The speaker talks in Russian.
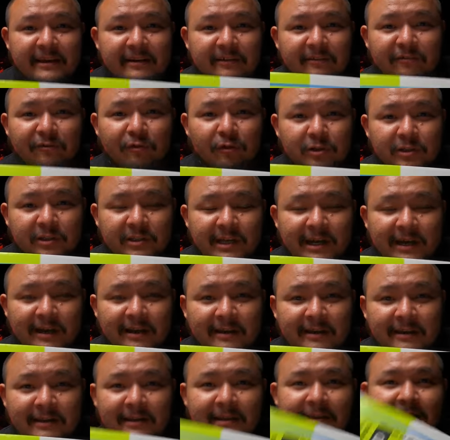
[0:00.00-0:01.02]
вот
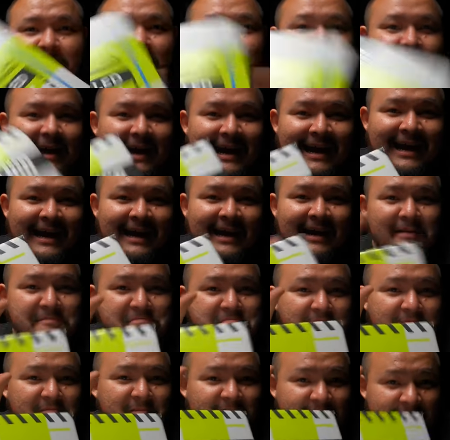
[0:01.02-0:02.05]
так. А
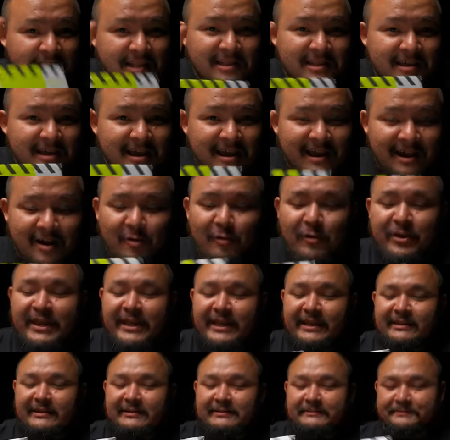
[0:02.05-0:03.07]
это
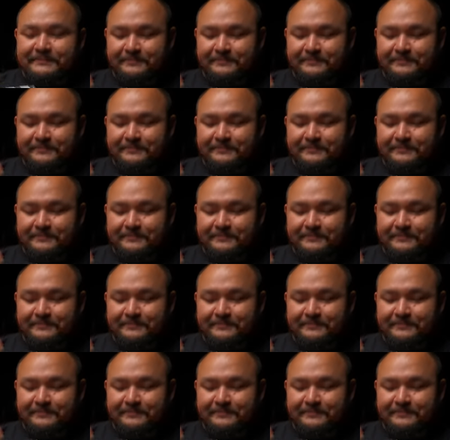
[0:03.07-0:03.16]
охуенно.